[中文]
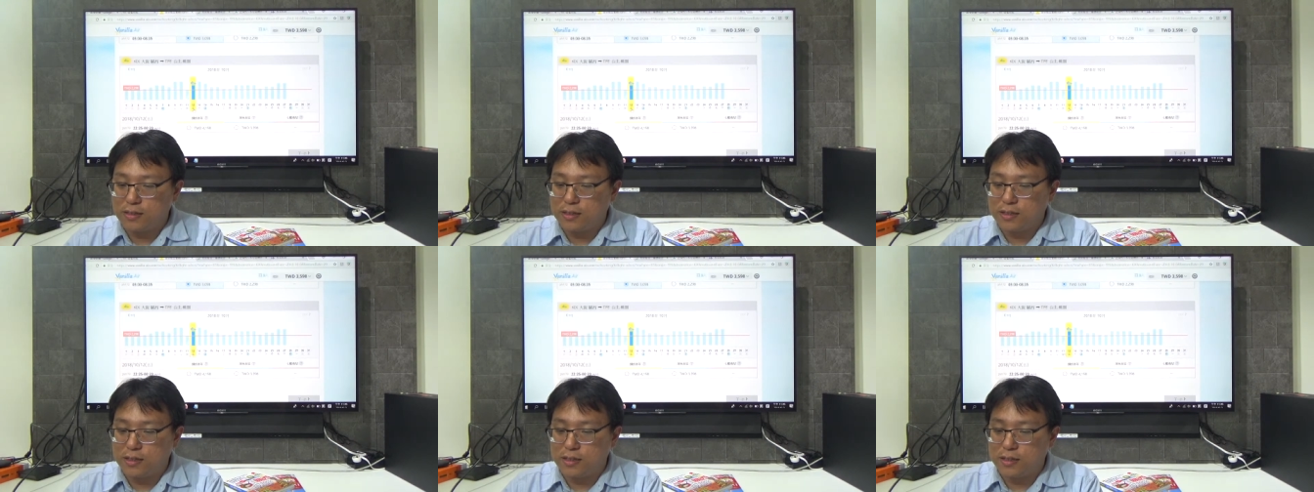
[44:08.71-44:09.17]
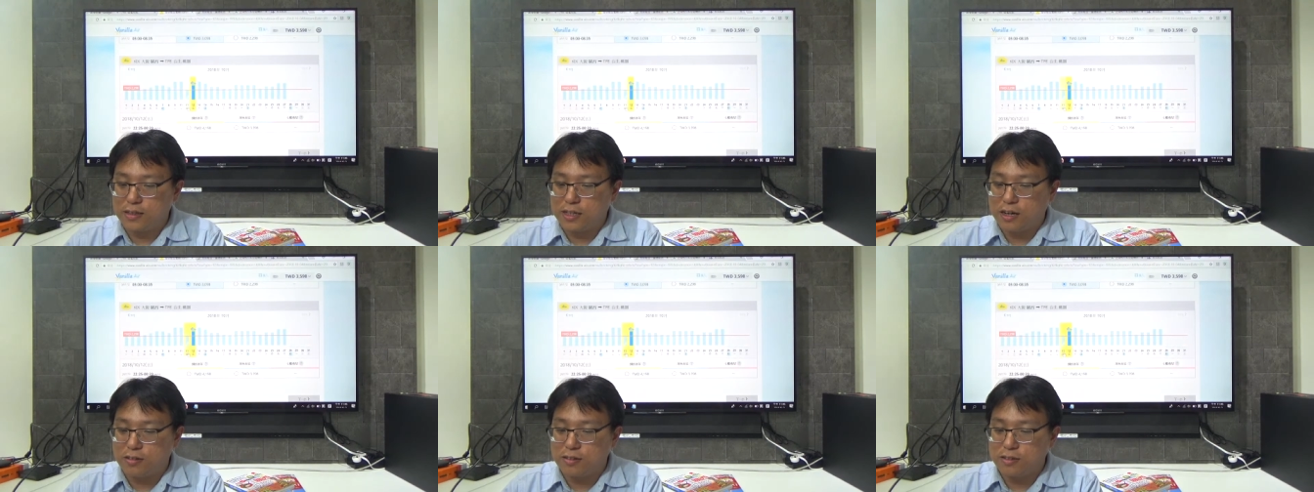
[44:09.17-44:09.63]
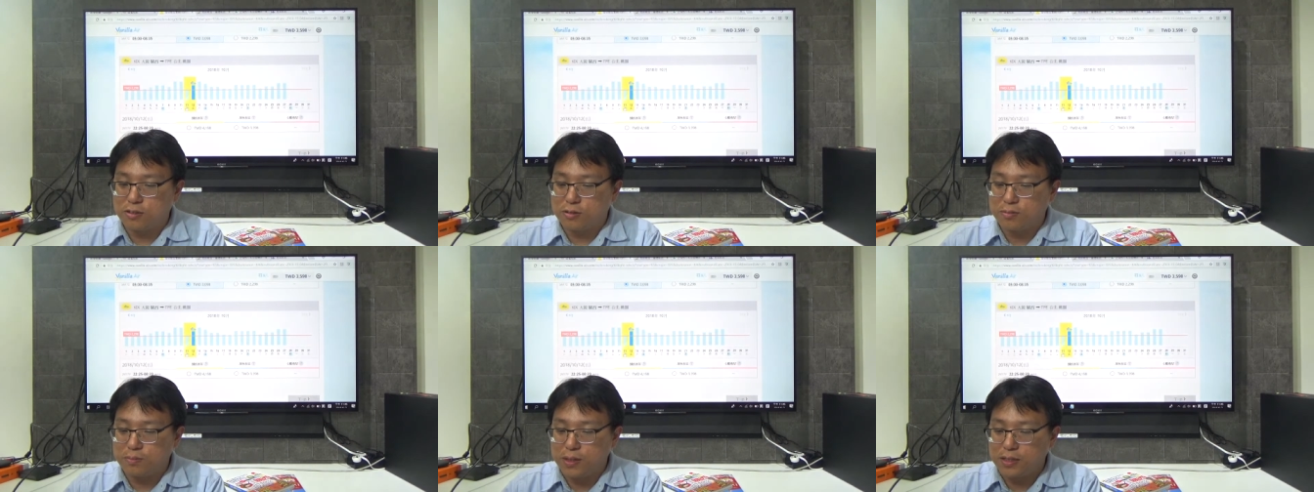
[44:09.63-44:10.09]
你可能挑那
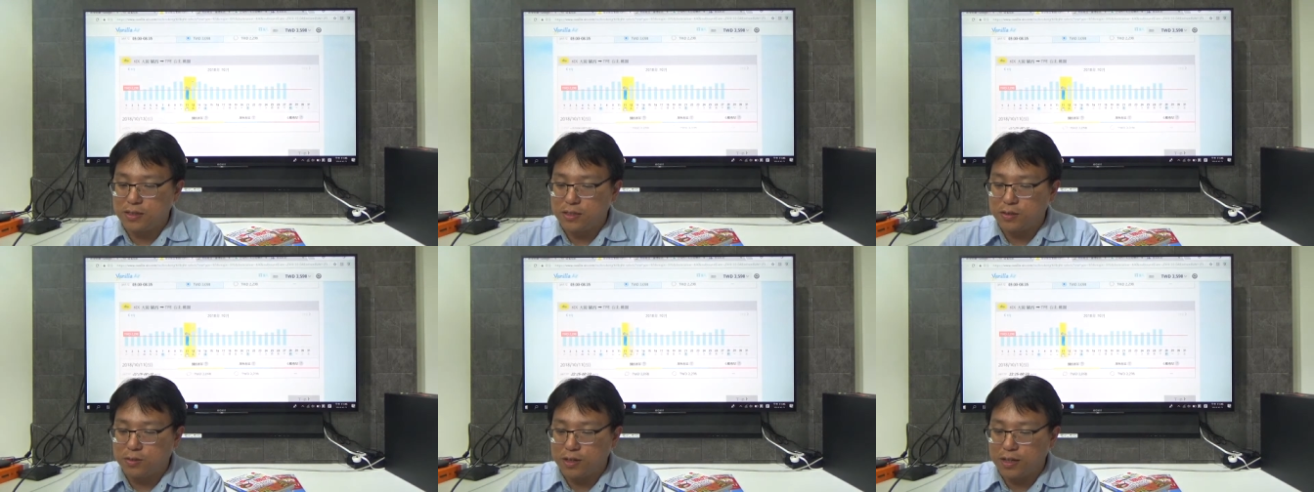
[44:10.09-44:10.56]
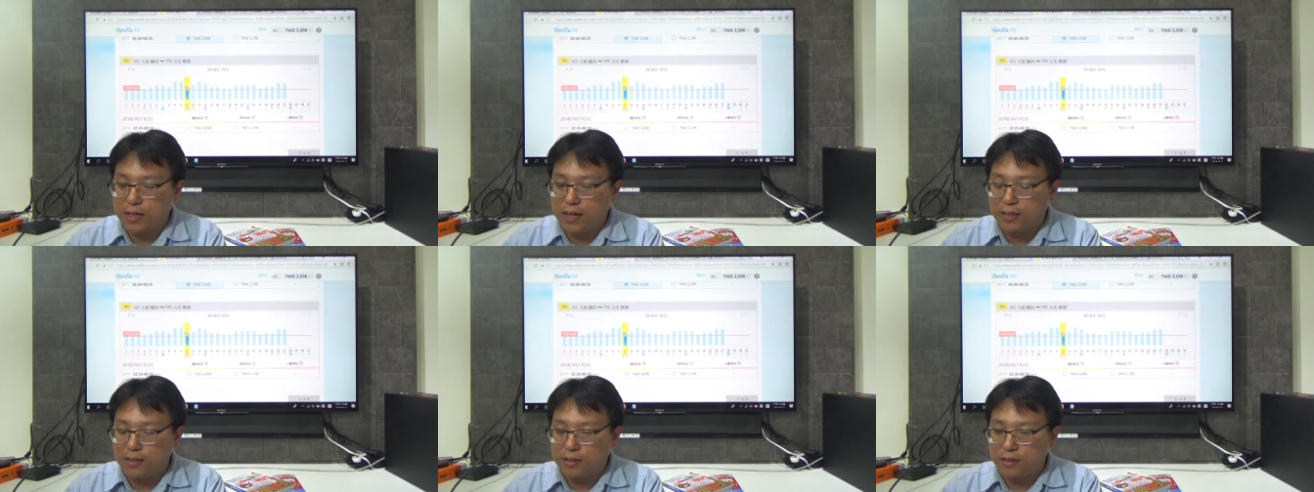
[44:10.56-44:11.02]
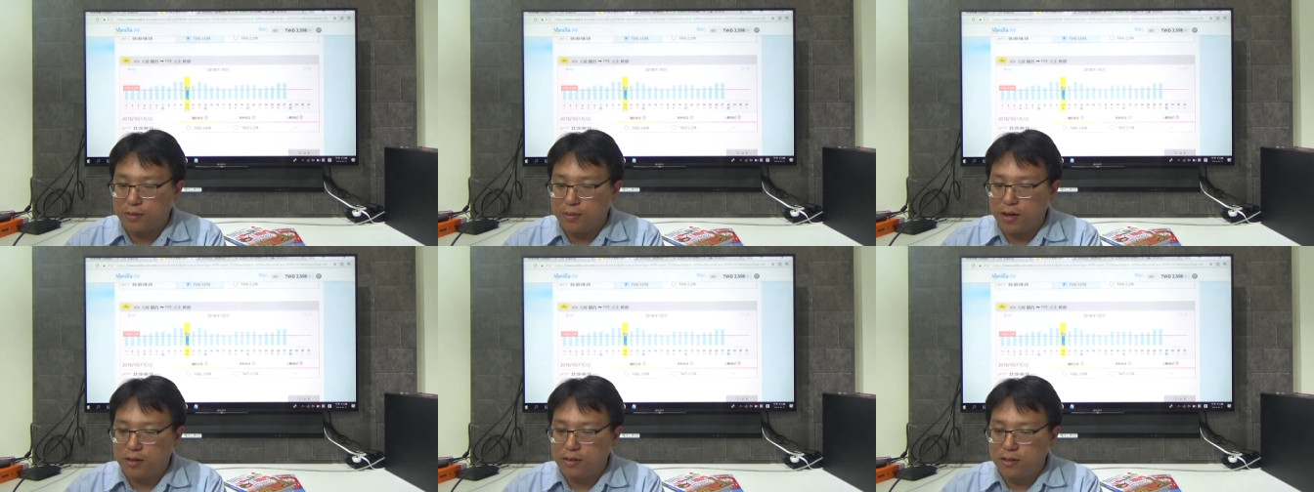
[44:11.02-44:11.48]
种平日回来的，有没
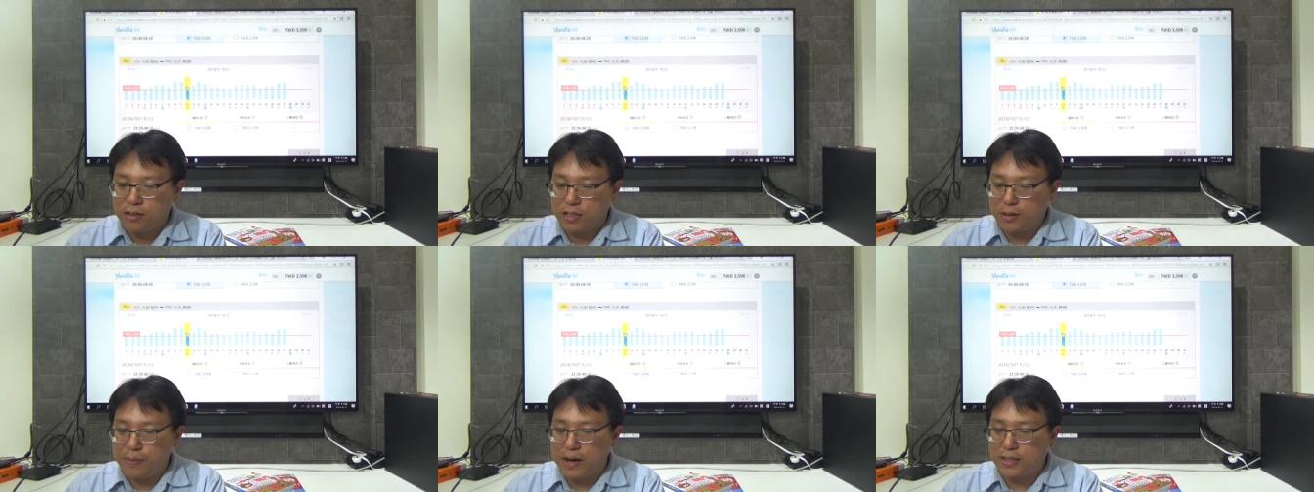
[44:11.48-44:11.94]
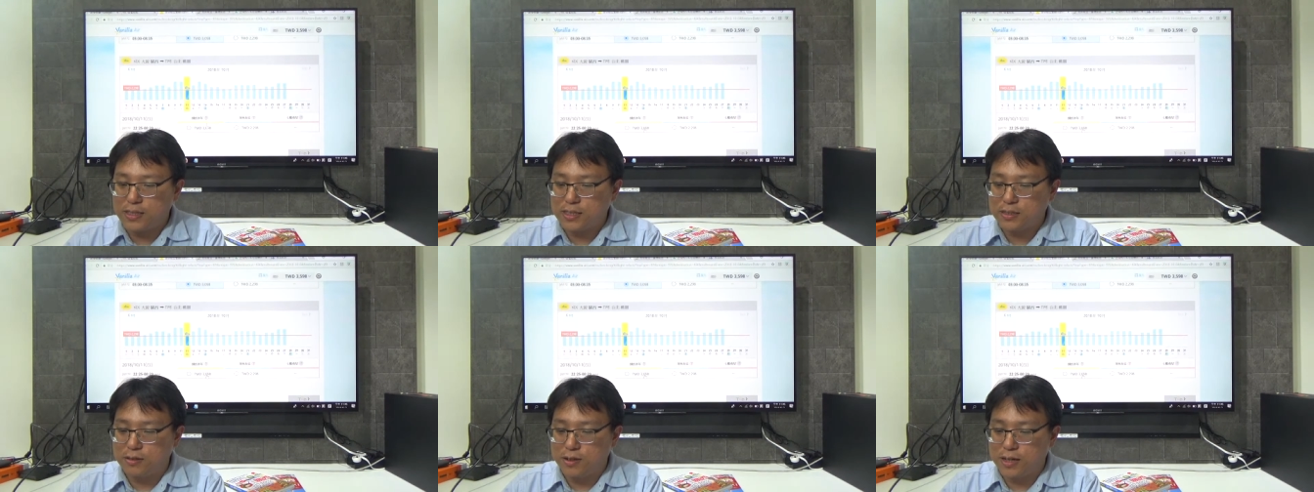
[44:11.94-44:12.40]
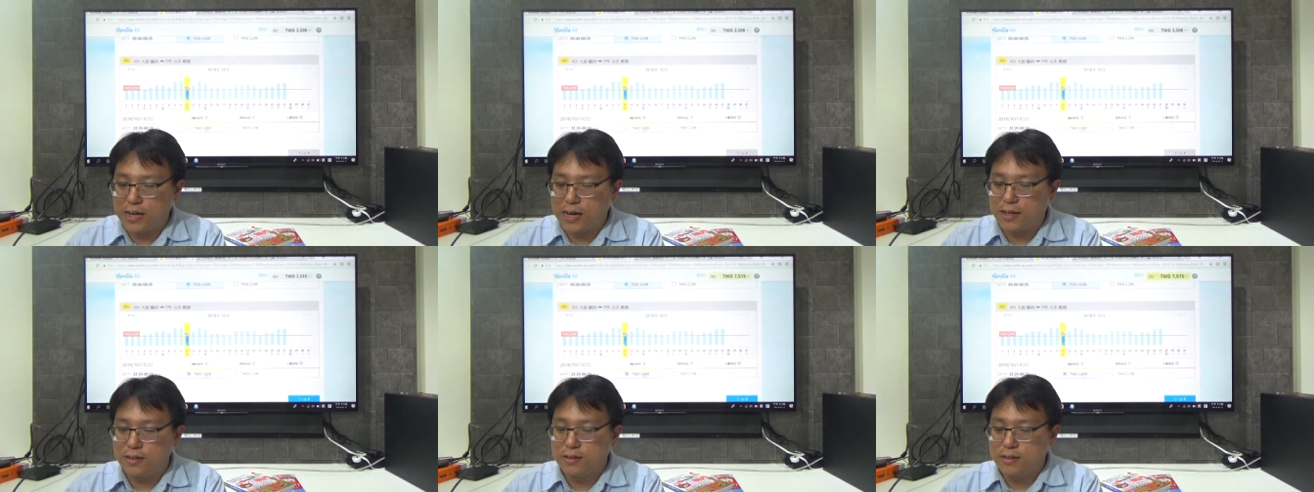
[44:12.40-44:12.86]
有？礼拜四回
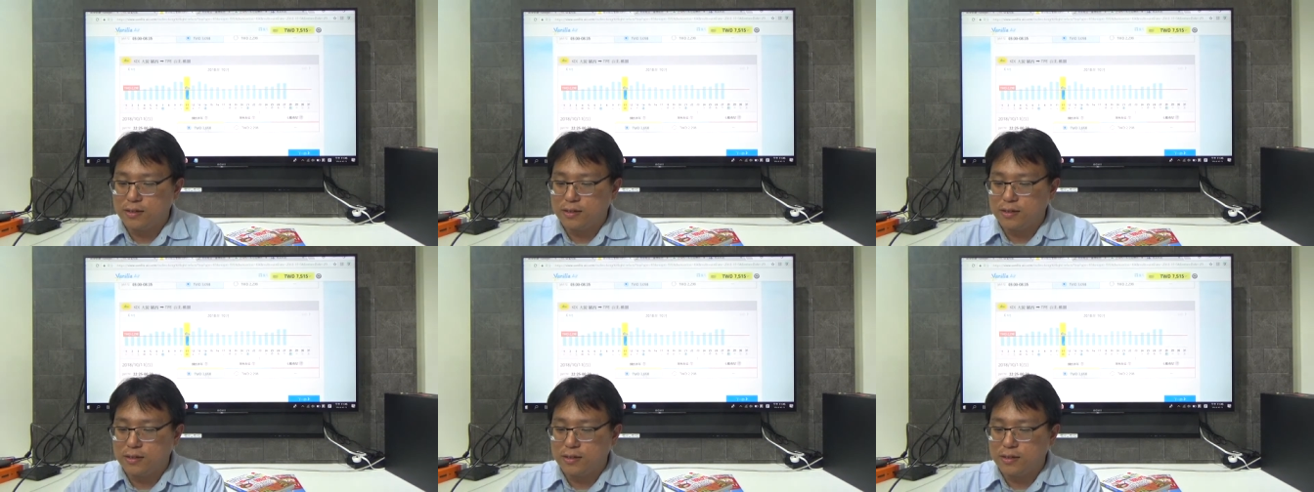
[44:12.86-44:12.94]
来，